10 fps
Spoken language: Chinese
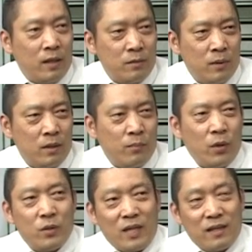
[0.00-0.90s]
什么包
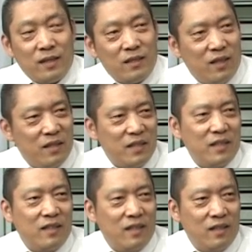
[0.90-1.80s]
括打砸抢
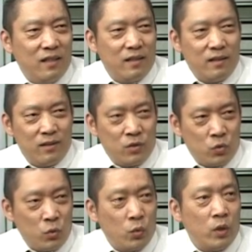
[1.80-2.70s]
那个
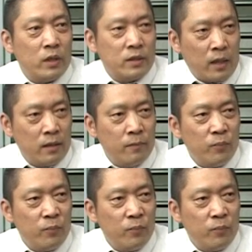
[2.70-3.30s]
中国的商人，